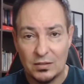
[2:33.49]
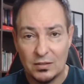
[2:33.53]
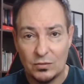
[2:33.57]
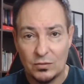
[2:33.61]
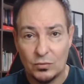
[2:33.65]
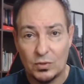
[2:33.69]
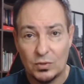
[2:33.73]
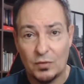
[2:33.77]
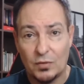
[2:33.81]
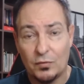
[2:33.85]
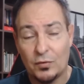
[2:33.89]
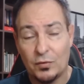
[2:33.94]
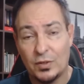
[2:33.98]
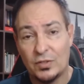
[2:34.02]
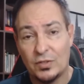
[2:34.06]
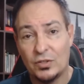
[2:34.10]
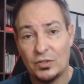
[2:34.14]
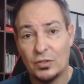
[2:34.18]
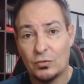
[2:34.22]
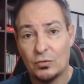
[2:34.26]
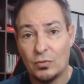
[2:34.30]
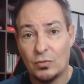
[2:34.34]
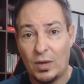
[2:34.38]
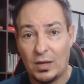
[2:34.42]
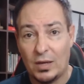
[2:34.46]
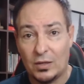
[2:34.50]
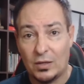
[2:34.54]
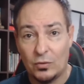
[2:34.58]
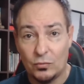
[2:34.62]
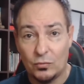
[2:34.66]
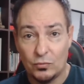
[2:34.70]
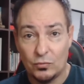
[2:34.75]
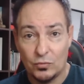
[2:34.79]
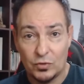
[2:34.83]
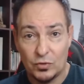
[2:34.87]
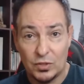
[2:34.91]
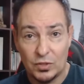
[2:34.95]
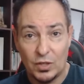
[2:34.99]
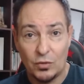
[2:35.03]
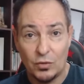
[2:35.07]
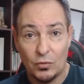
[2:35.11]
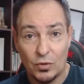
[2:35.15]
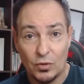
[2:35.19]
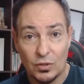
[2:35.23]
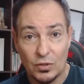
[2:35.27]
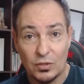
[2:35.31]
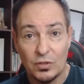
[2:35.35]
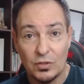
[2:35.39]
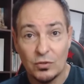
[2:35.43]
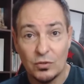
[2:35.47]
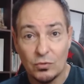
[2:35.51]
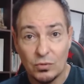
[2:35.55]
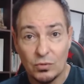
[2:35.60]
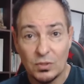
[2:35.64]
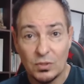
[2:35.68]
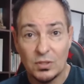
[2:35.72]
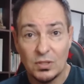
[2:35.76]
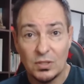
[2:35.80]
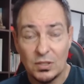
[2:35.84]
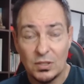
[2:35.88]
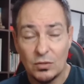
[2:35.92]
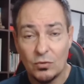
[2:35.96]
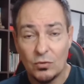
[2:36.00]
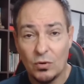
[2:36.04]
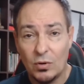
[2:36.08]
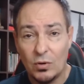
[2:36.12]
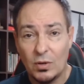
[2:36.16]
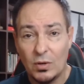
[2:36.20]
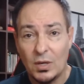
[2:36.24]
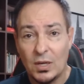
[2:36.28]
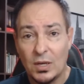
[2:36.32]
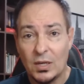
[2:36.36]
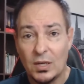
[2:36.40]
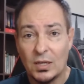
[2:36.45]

O que foi dito é que um senhor se suicidou